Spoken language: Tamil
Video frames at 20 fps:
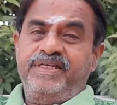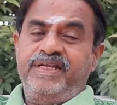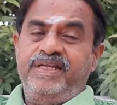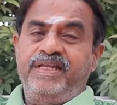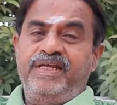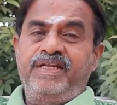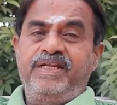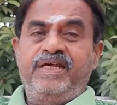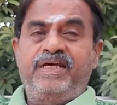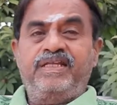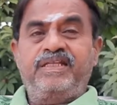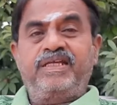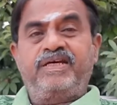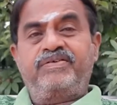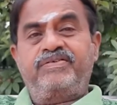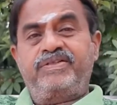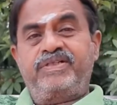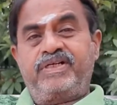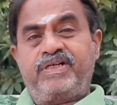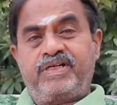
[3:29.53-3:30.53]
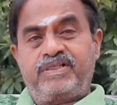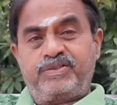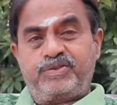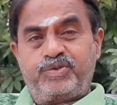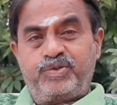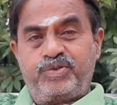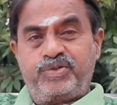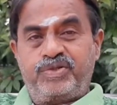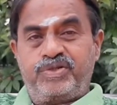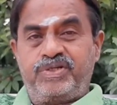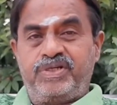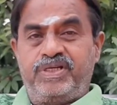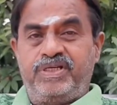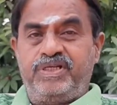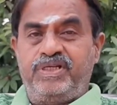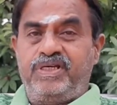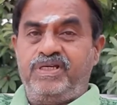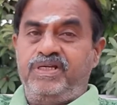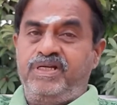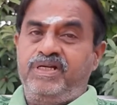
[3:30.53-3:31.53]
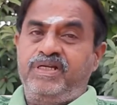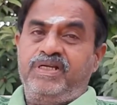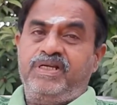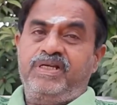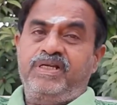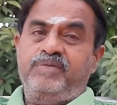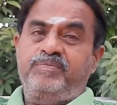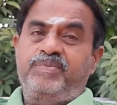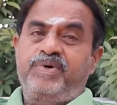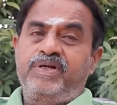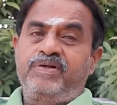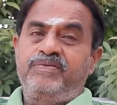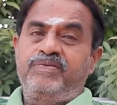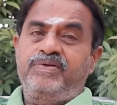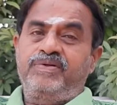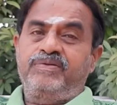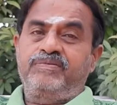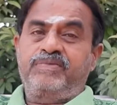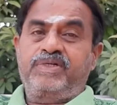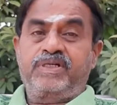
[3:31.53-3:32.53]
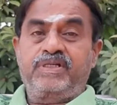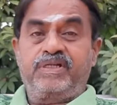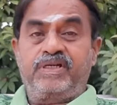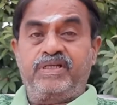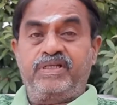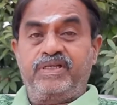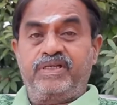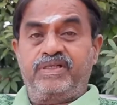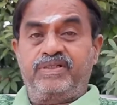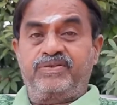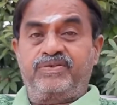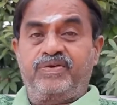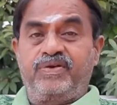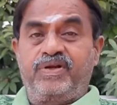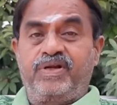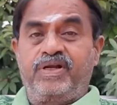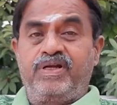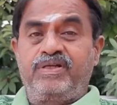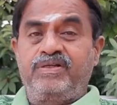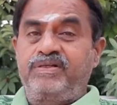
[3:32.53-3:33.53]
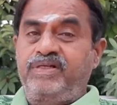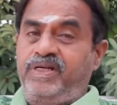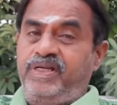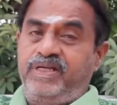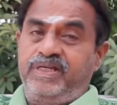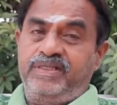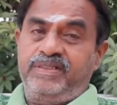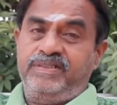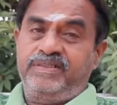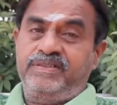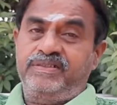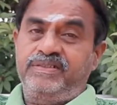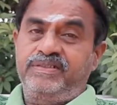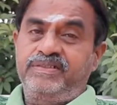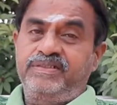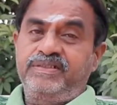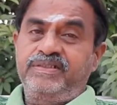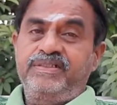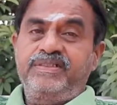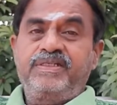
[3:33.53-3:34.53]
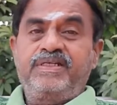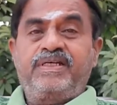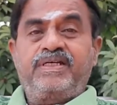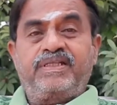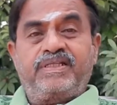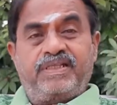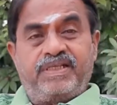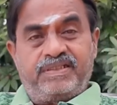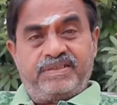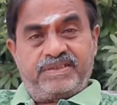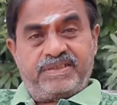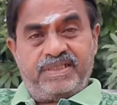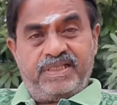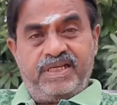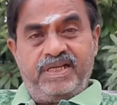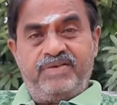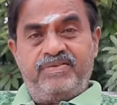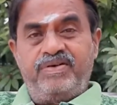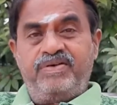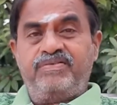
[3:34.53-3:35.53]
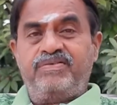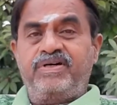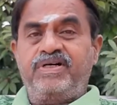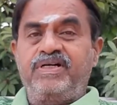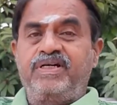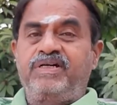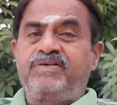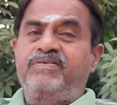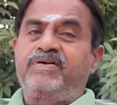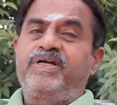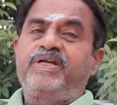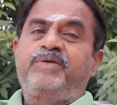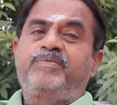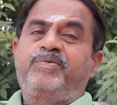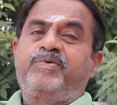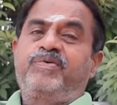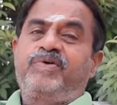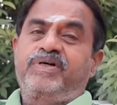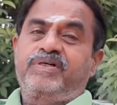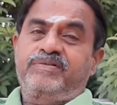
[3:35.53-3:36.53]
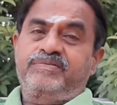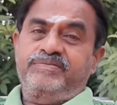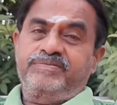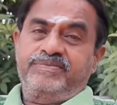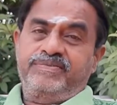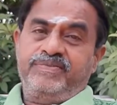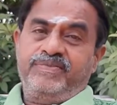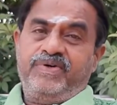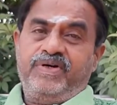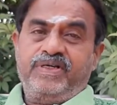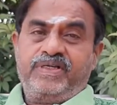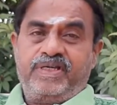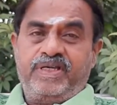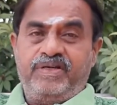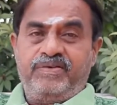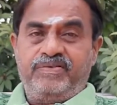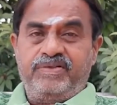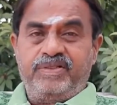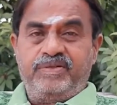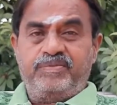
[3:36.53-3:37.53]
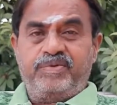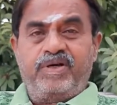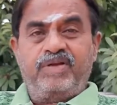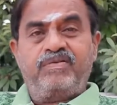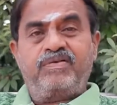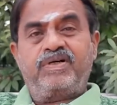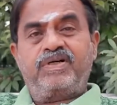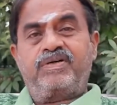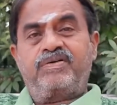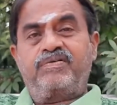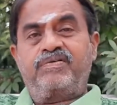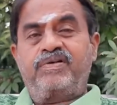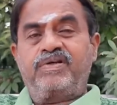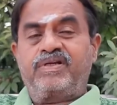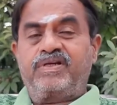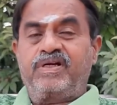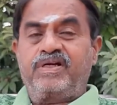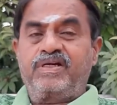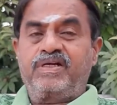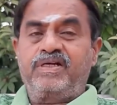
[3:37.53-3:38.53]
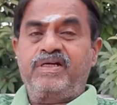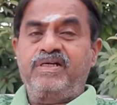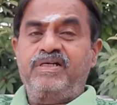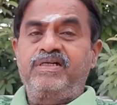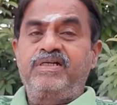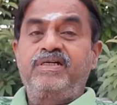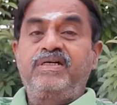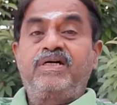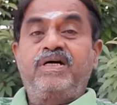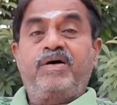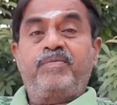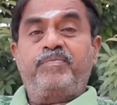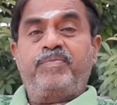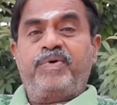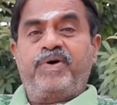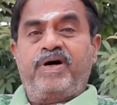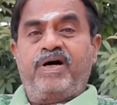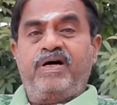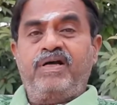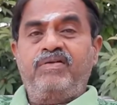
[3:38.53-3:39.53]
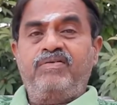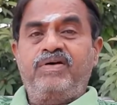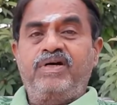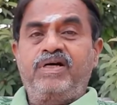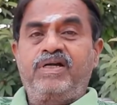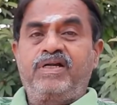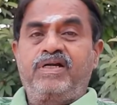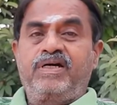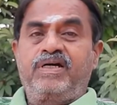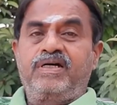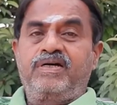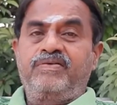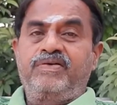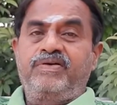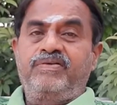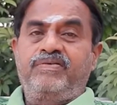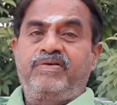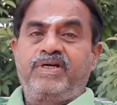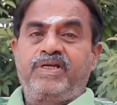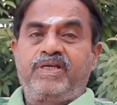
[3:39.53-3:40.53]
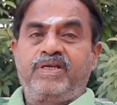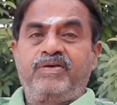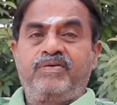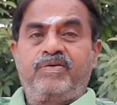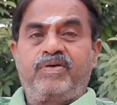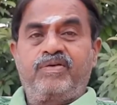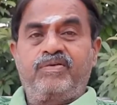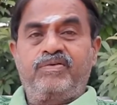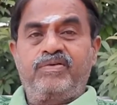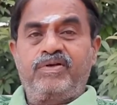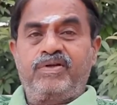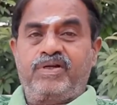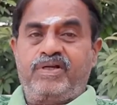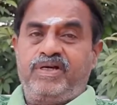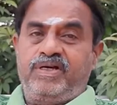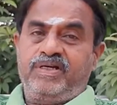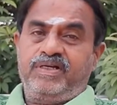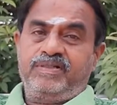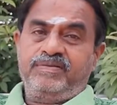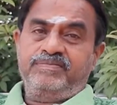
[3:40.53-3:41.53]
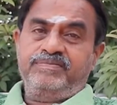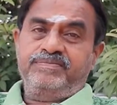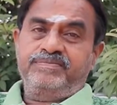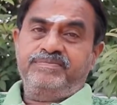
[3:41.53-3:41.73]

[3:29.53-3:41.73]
இல்லை நேற்றே வந்து காசு கொடுத்துட்டு ஐயா நாளைக்கு எனக்கு பால் வேணும் மறந்துடாதீங்கன்னு சொல்கிற ஆளும் கிடையாது தற்செயலாக வருவாங்க வாங்கிட்டு போவாங்க வாக்கிங் வந்து பால் வாங்குறவங்க இருக்காங்க பால் வாங்குறதுக்காகவே வாக்கிங் வரவங்களும் இருக்காங்க